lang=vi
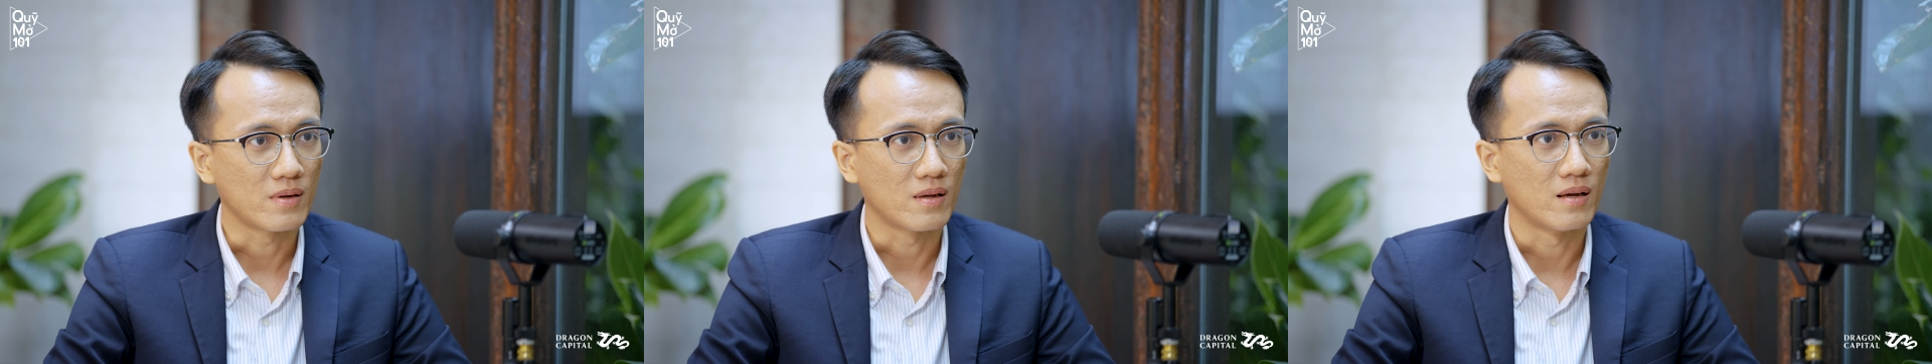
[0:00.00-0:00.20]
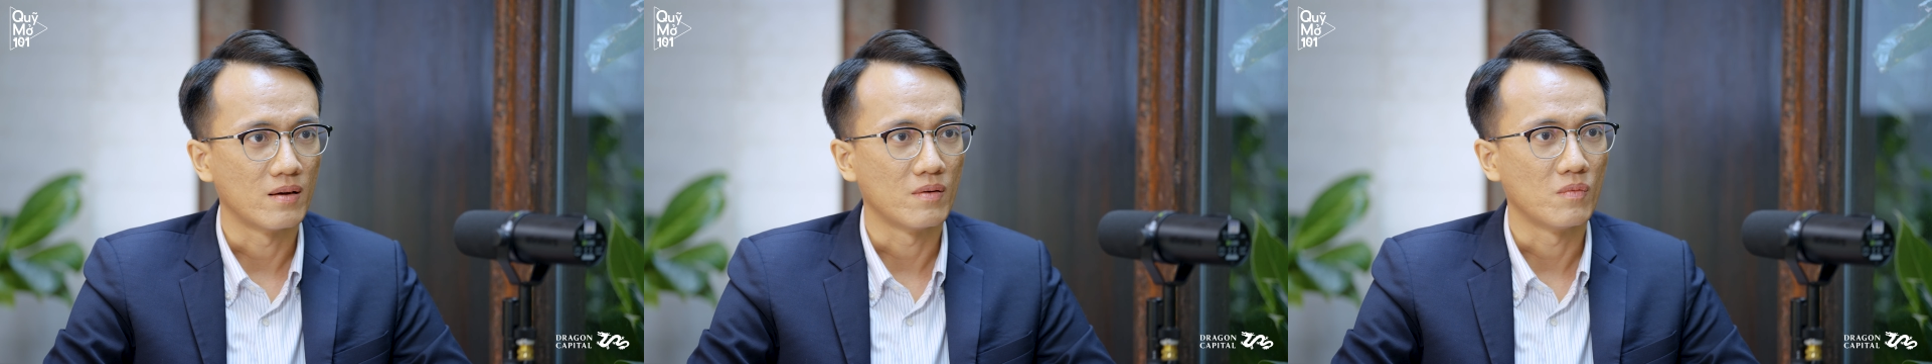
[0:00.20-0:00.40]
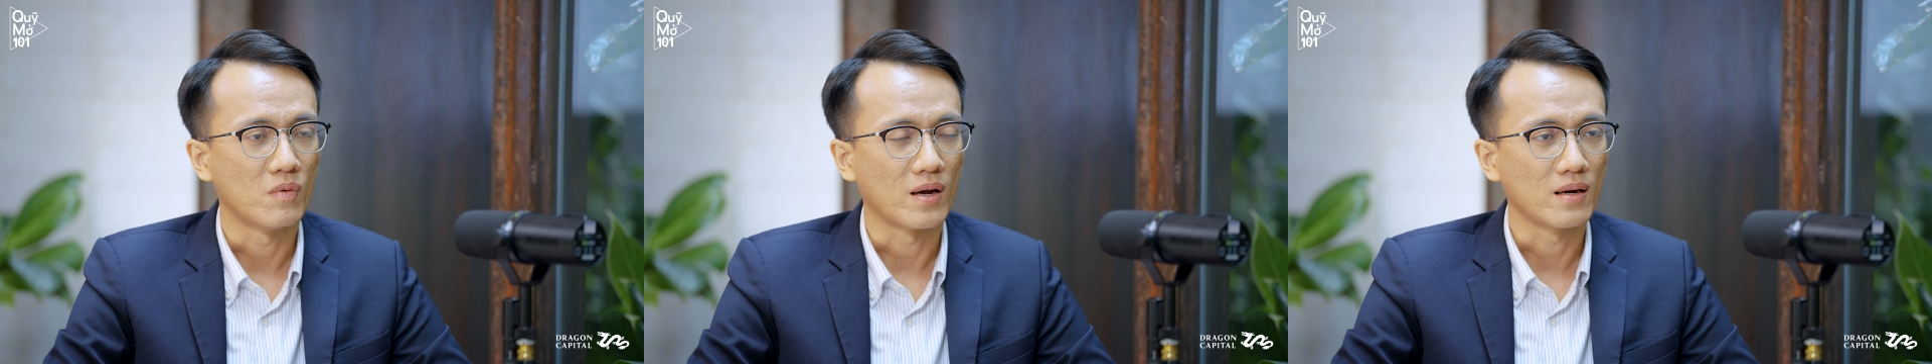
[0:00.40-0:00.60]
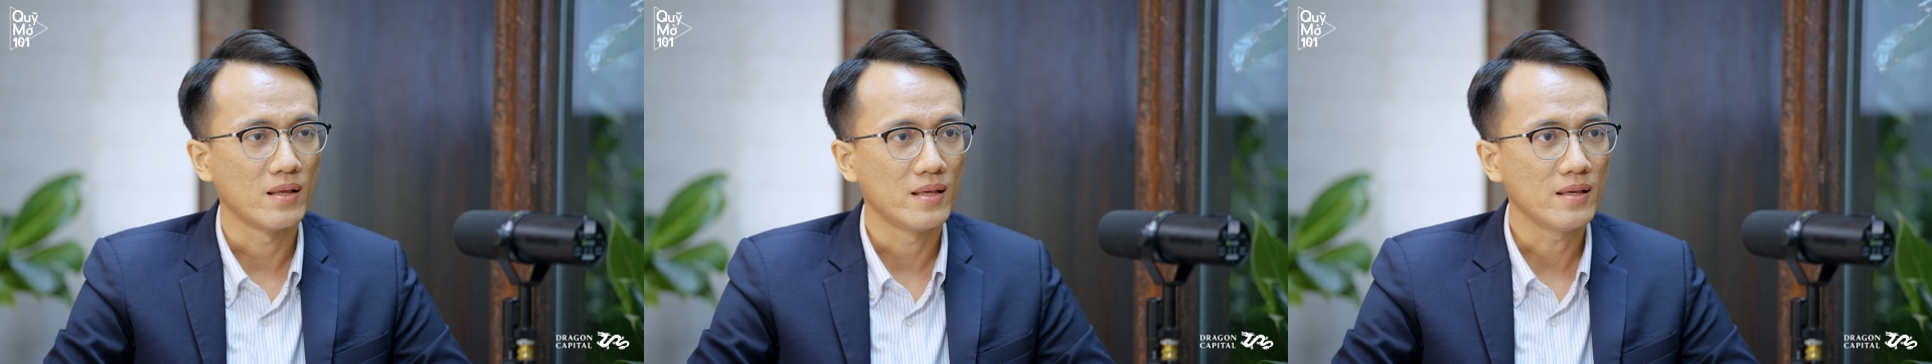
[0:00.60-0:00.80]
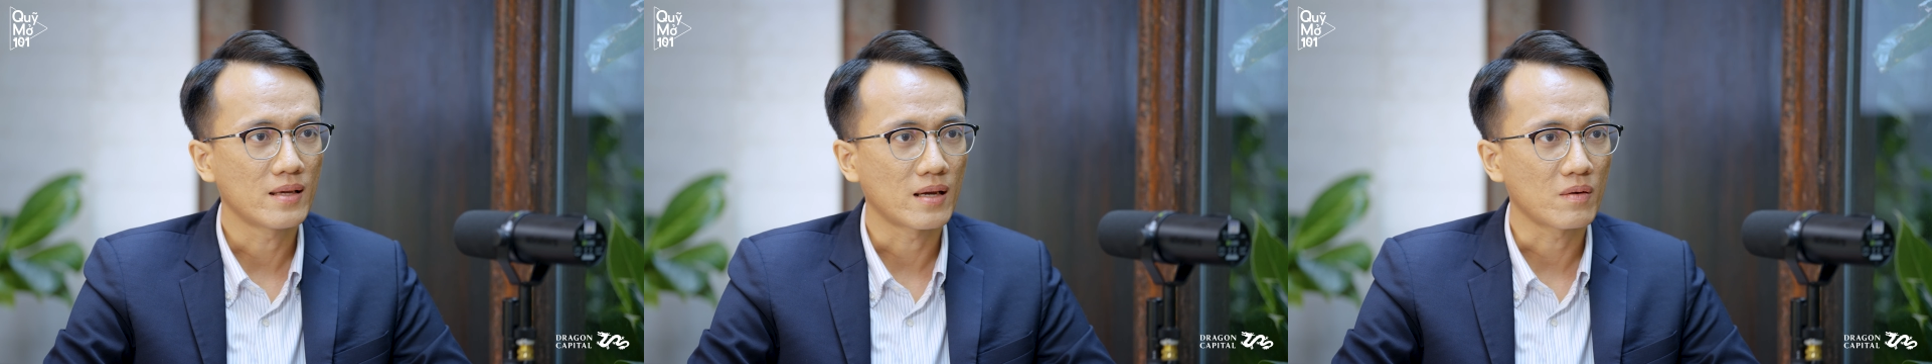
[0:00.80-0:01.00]
uh, quản
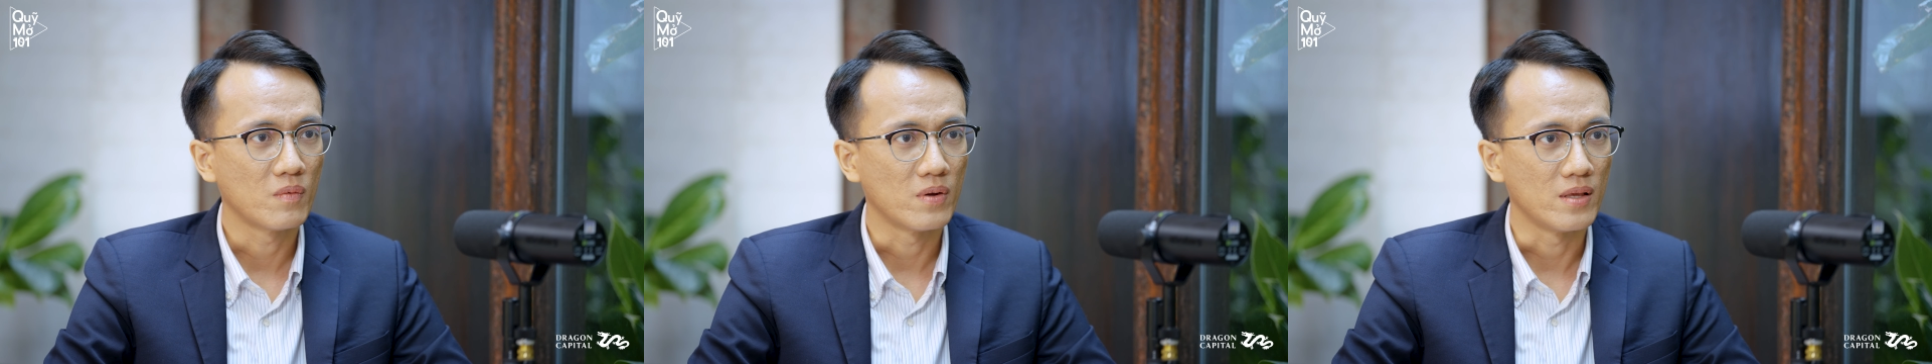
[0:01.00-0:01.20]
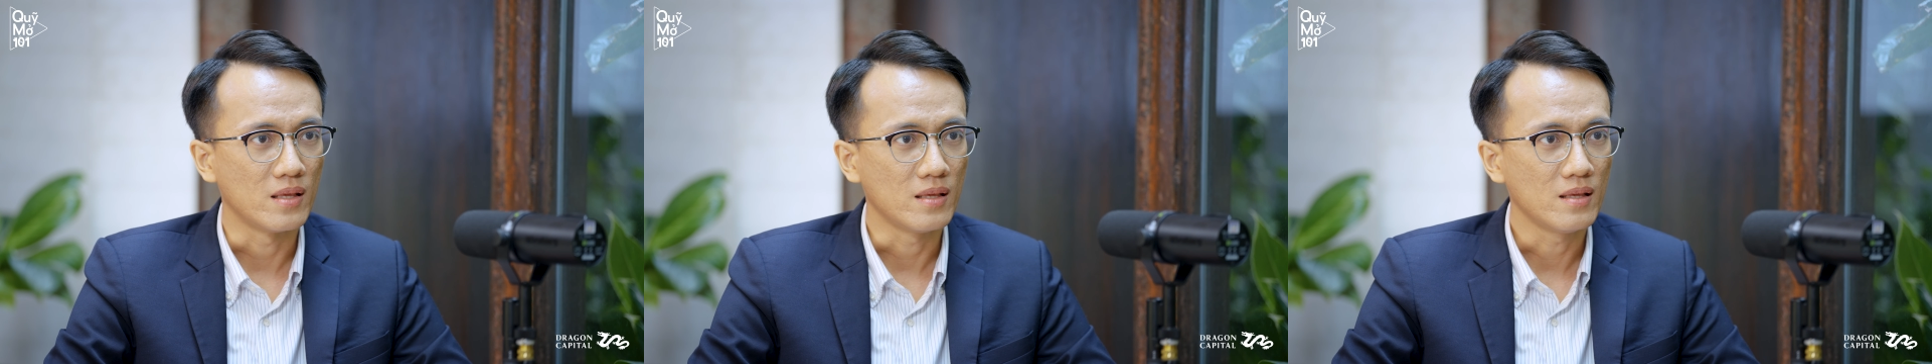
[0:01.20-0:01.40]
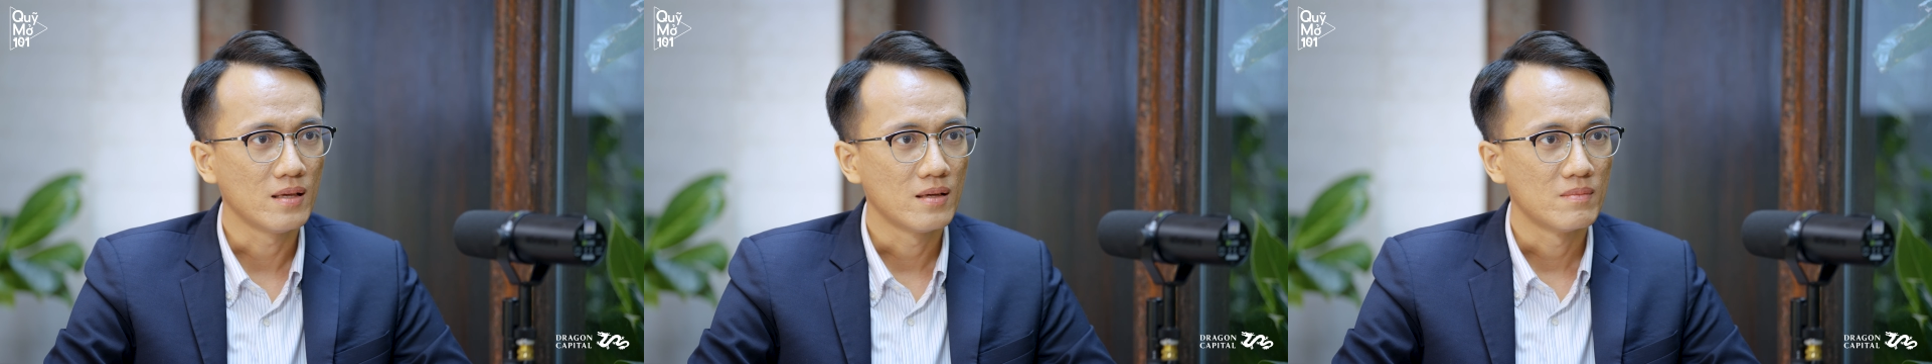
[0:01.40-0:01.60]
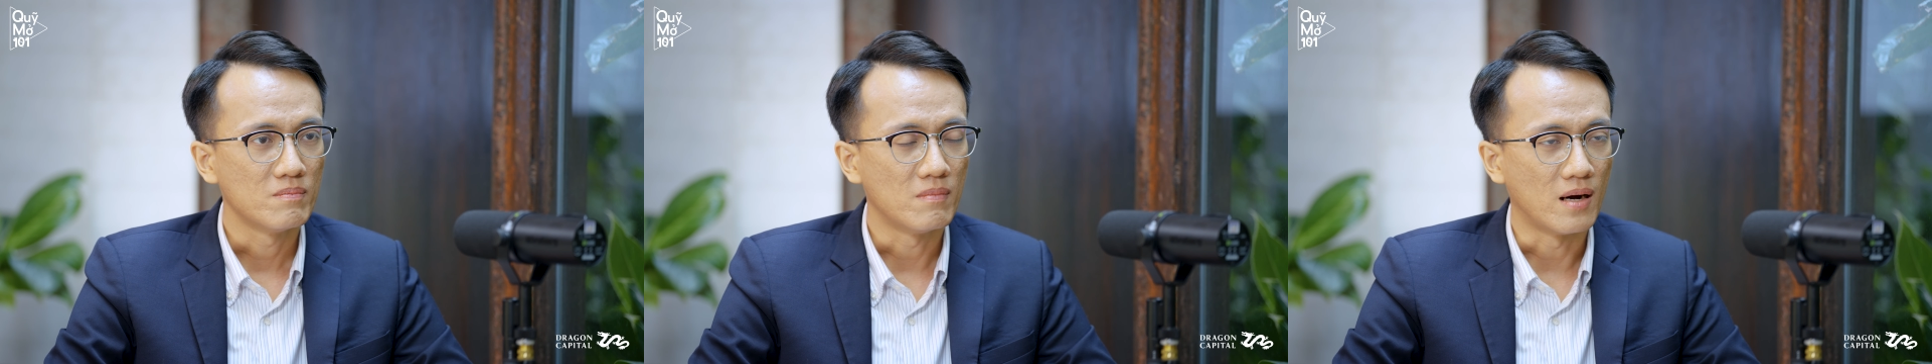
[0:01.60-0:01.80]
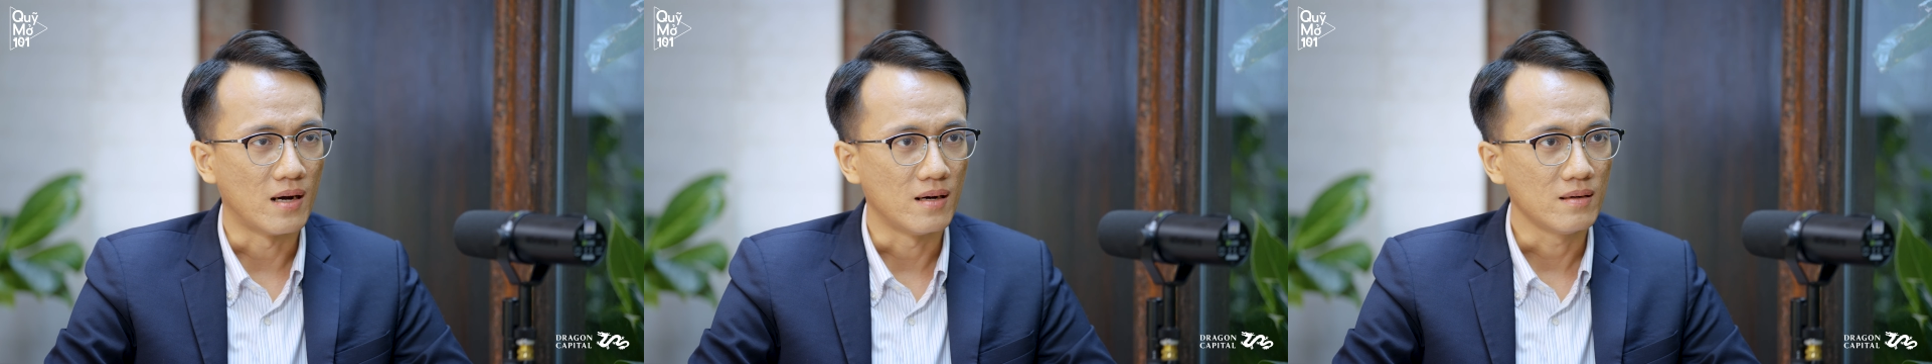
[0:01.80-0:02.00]
lý các quỹ
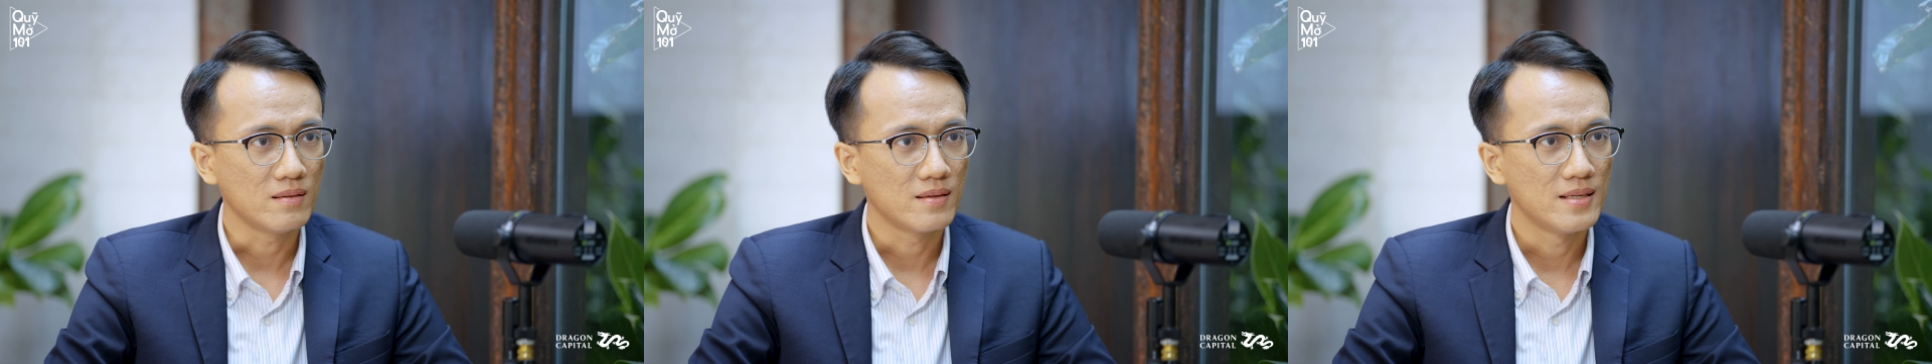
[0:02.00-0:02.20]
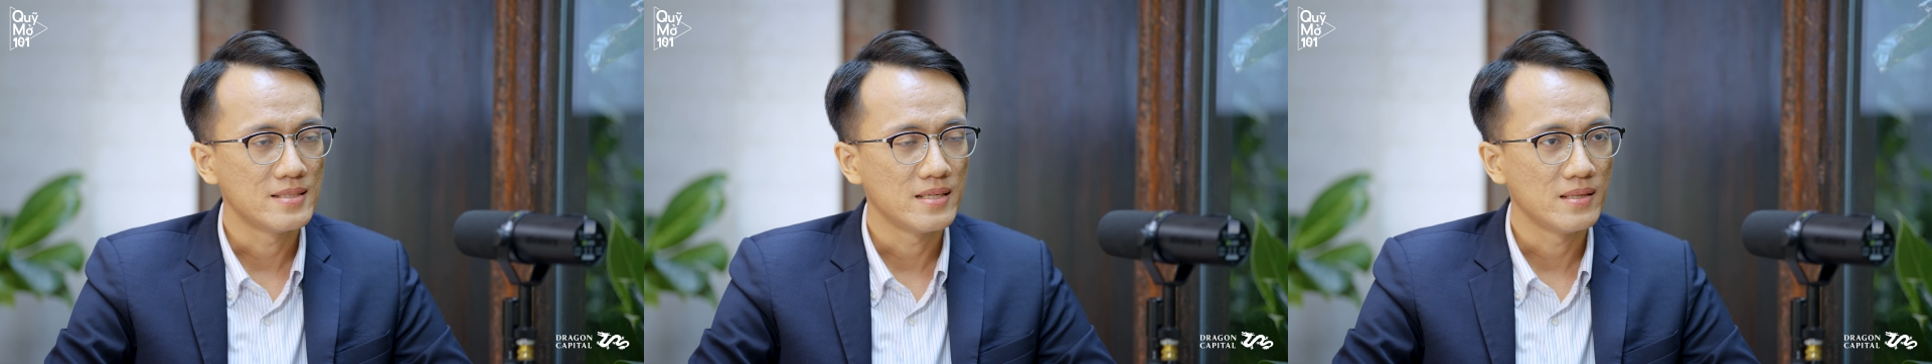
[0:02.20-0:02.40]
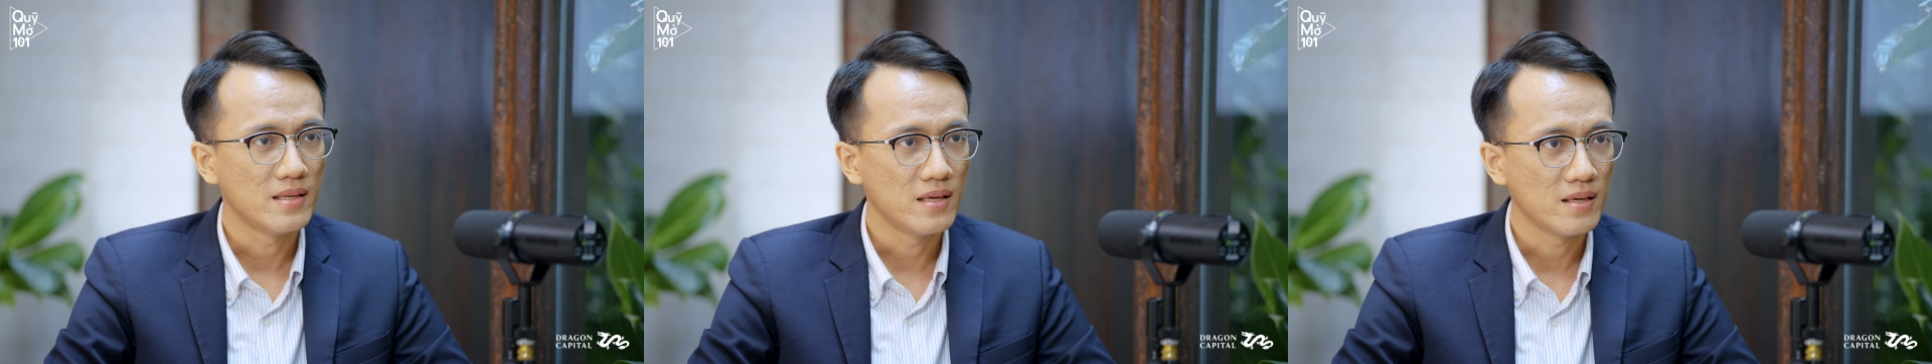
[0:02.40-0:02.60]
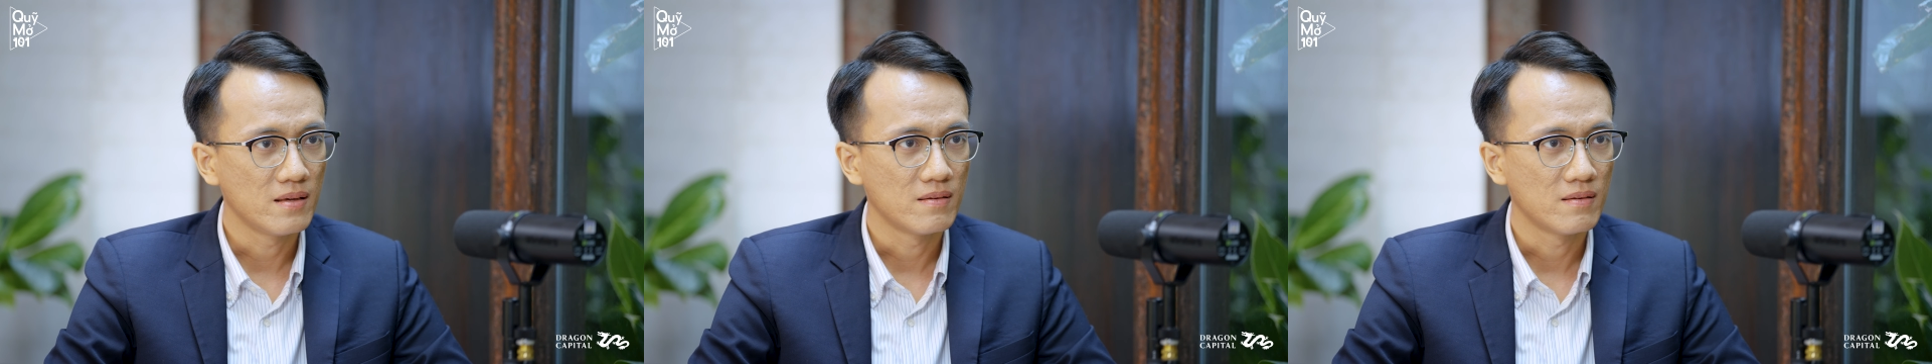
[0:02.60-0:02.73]
mở DCD